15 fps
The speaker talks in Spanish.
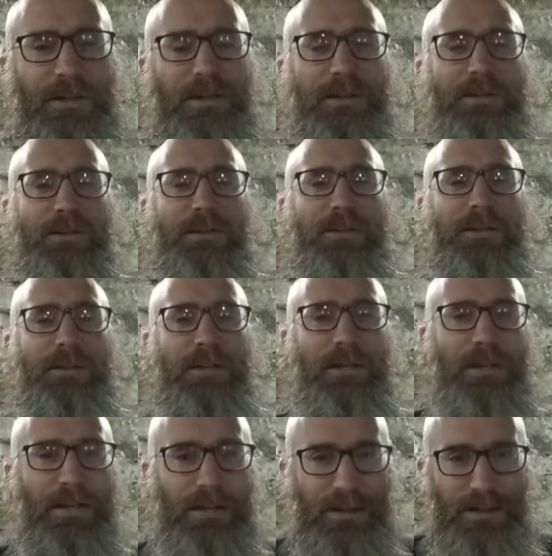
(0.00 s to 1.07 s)
en
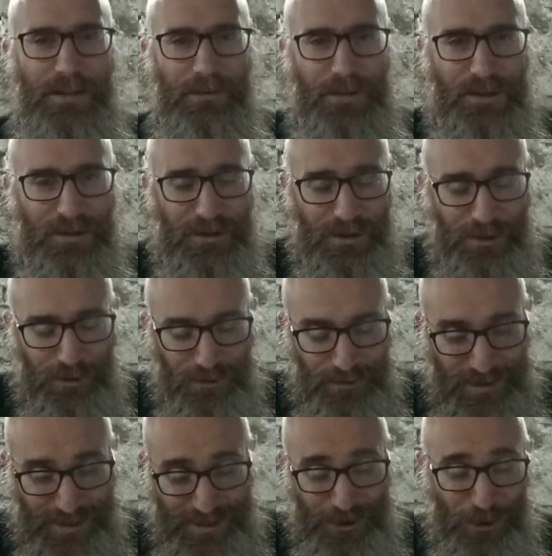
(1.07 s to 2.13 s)
donde el rey David
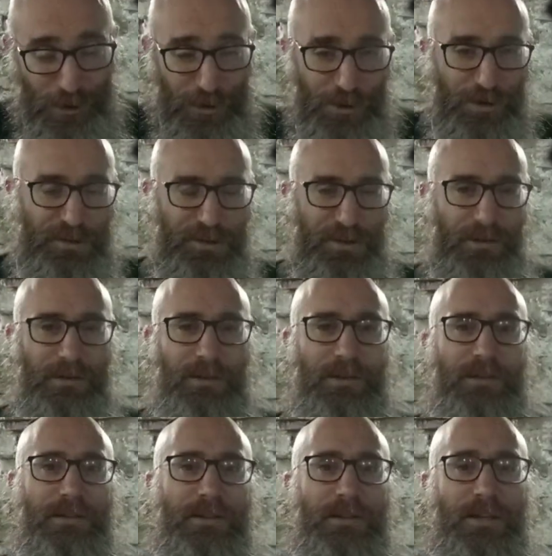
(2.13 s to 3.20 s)
reconoce
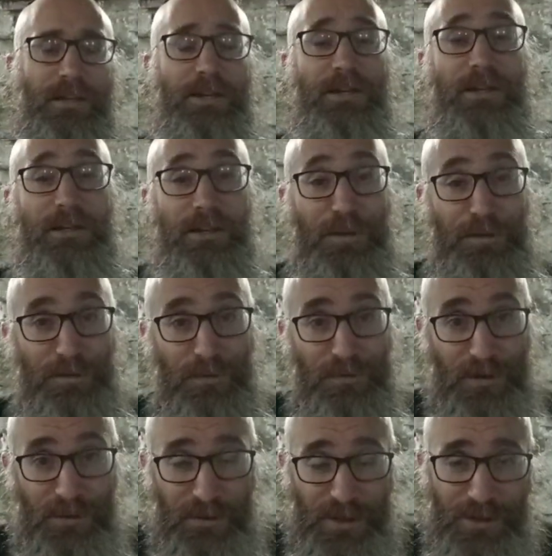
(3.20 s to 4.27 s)
que los
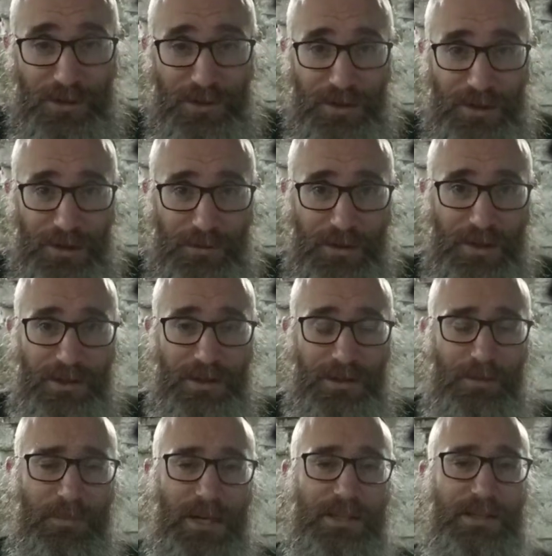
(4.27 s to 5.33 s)
sufrimientos que le vienen
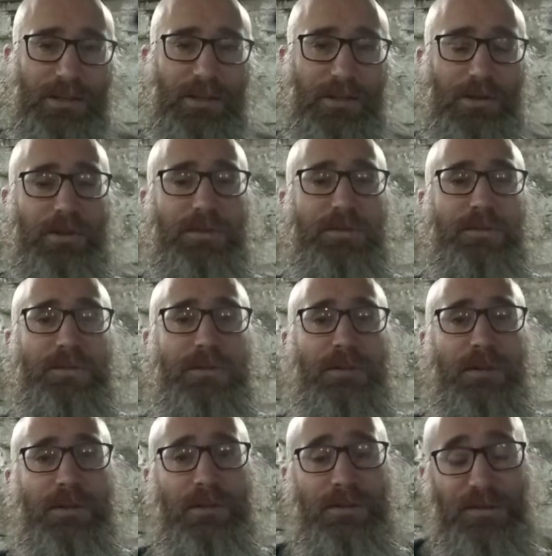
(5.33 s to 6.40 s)
de parte de Dios
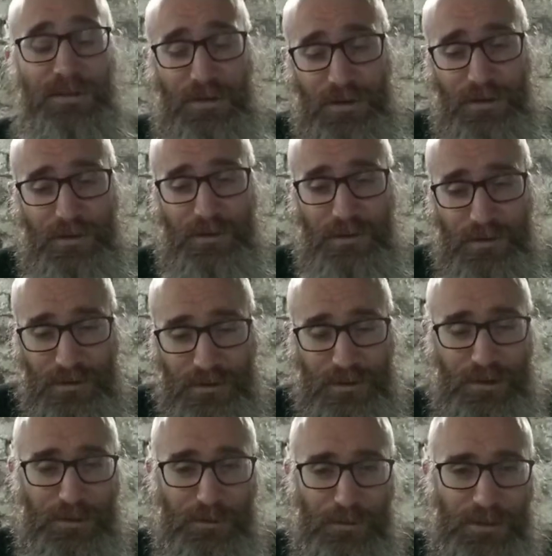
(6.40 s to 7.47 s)
son
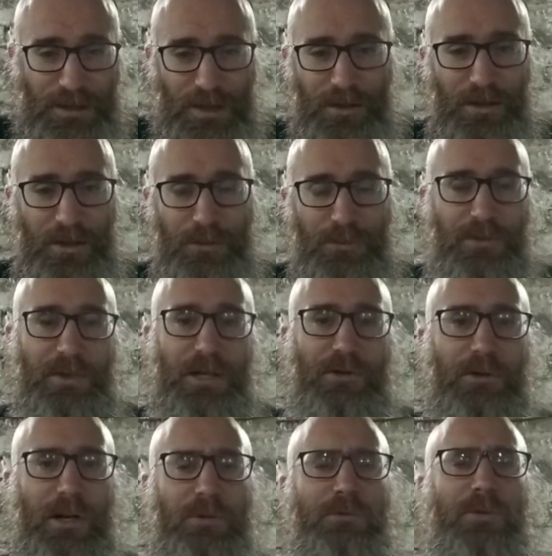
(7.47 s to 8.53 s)
resultado de alguna,
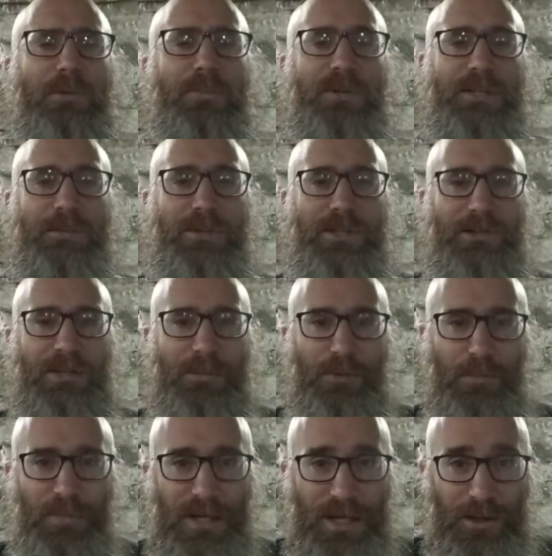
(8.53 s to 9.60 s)
algún comportamiento
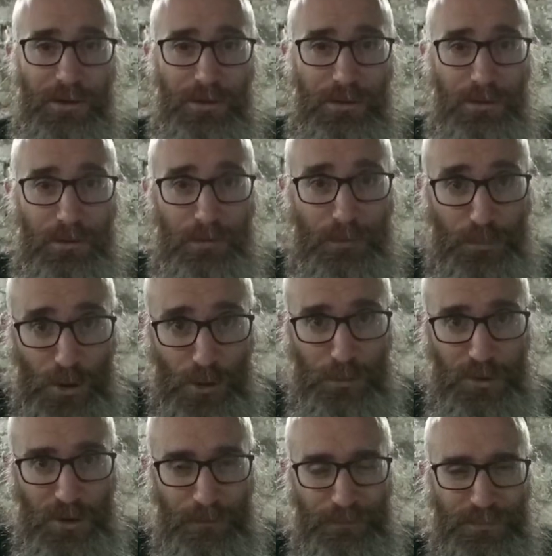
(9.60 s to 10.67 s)
inapropiado
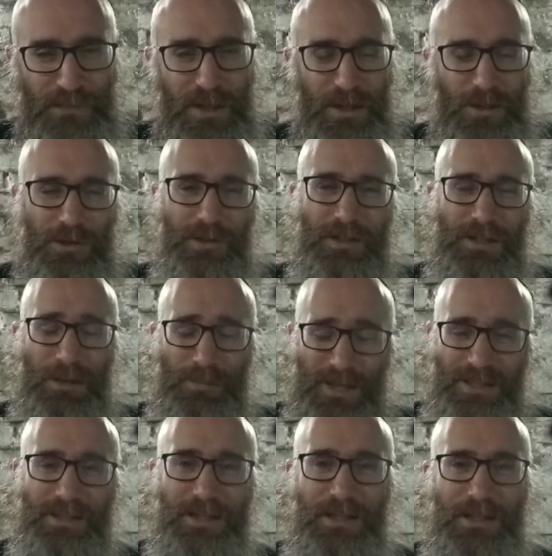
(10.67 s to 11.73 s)
propio, en donde en la
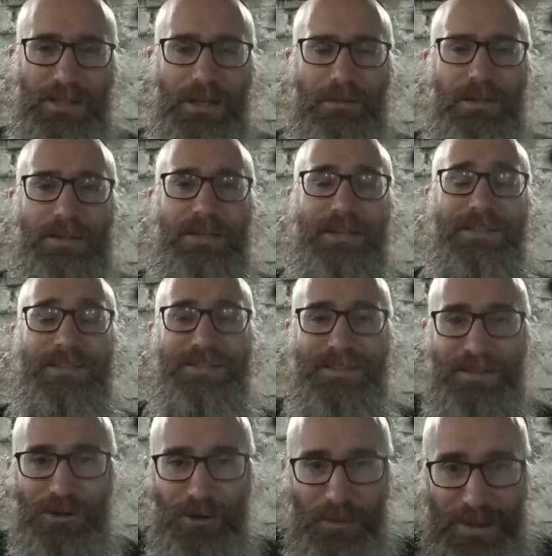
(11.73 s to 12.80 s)
práctica el rey David está
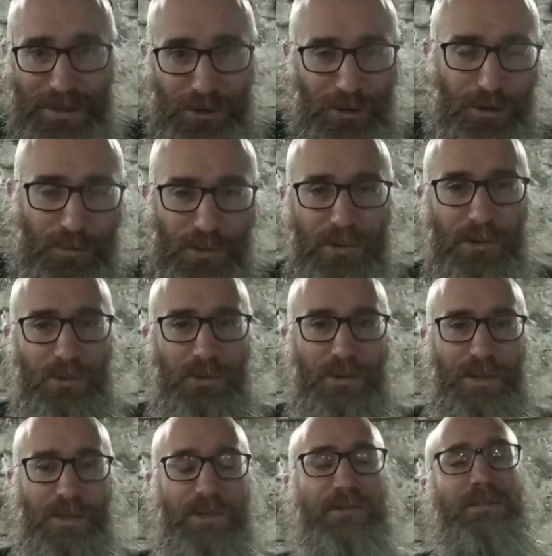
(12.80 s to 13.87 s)
diciendo para todo el pueblo
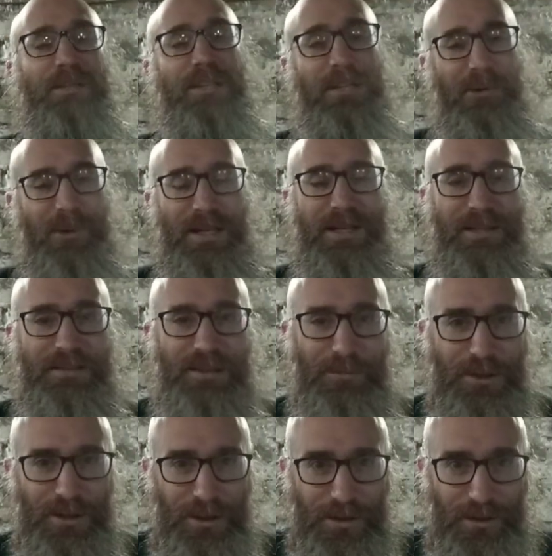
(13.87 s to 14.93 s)
judío, igual que en el
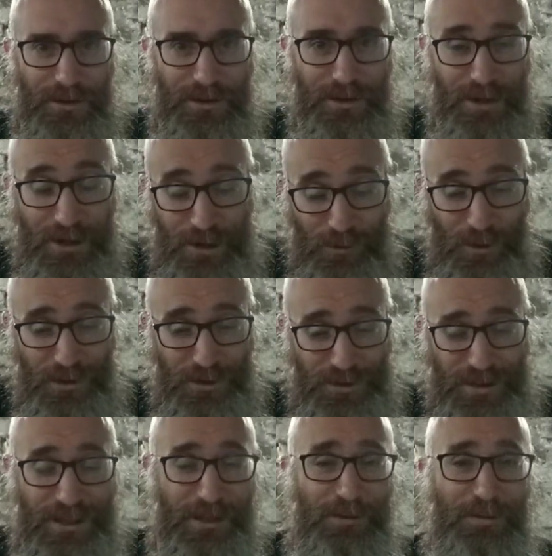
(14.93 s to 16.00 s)
salmo anterior, cuando
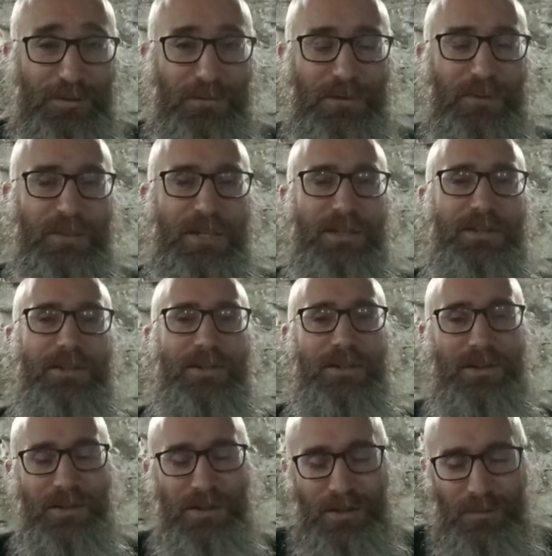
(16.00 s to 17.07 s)
tengan un
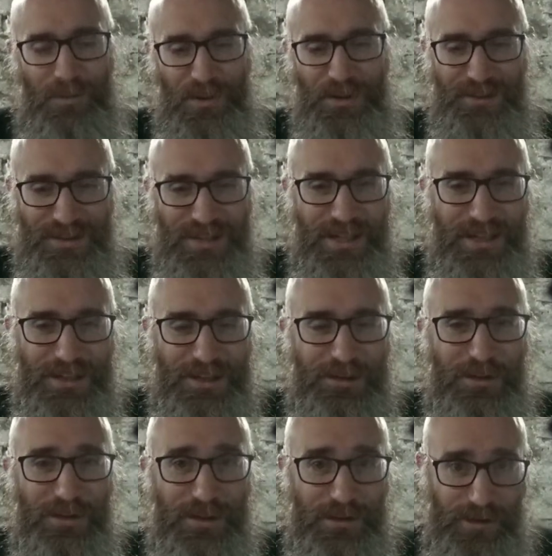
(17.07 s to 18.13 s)
sufrimiento, pues lean
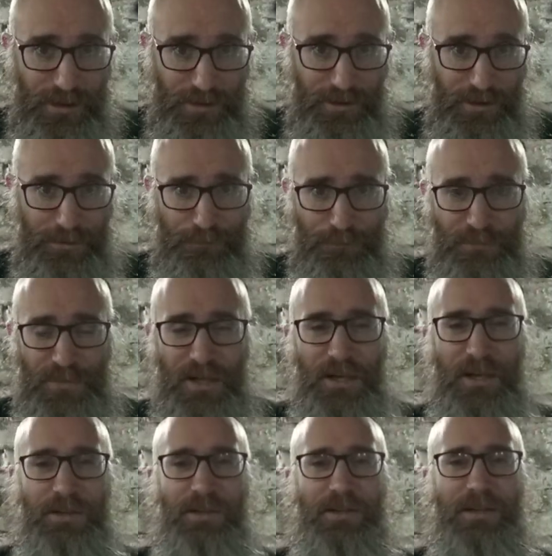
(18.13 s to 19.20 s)
esto y entiendan,
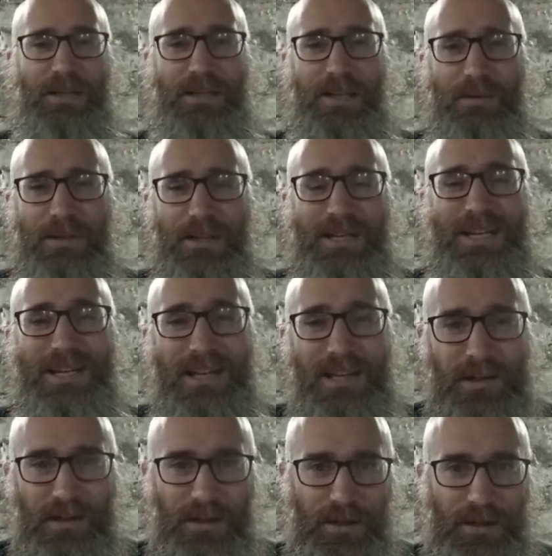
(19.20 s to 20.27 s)
en donde el rey David
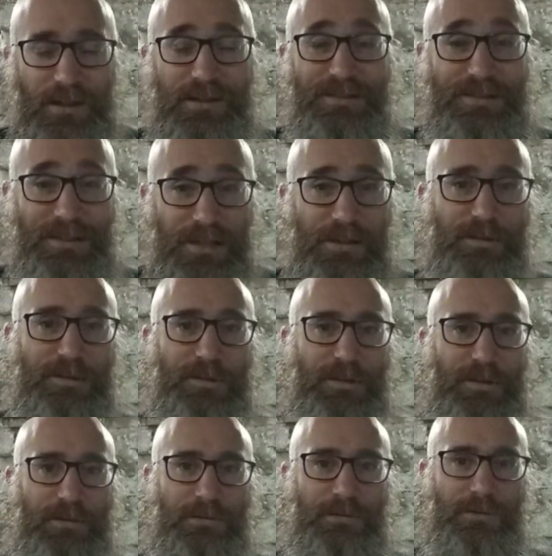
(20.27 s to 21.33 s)
elige el
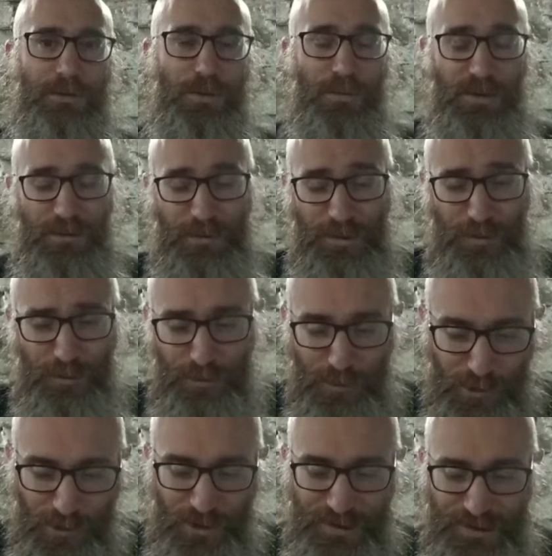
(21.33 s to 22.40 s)
silencio, como si fuese un
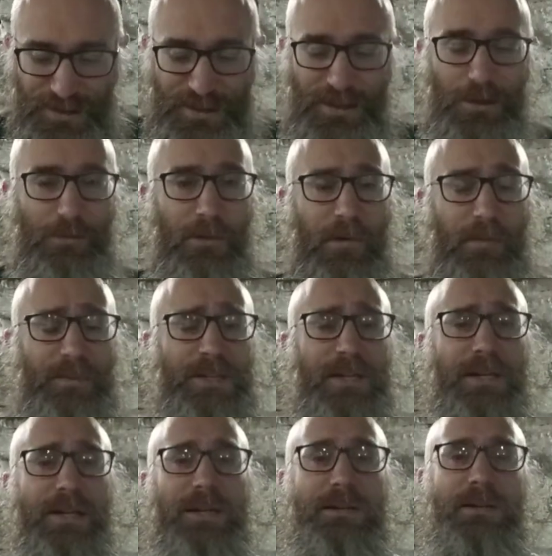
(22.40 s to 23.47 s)
mudo, etcétera, como vamos a
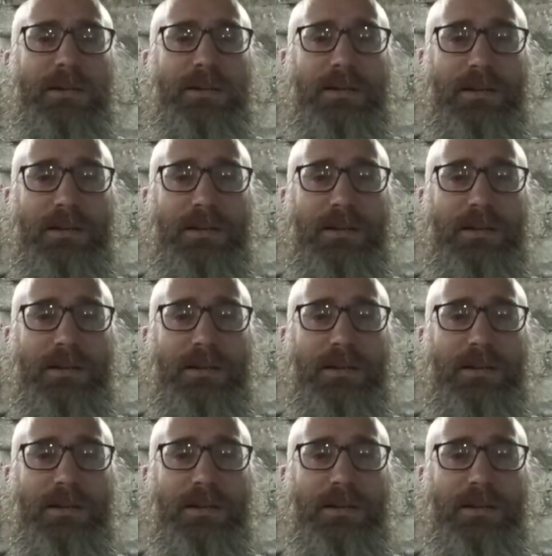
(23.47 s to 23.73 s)
leer,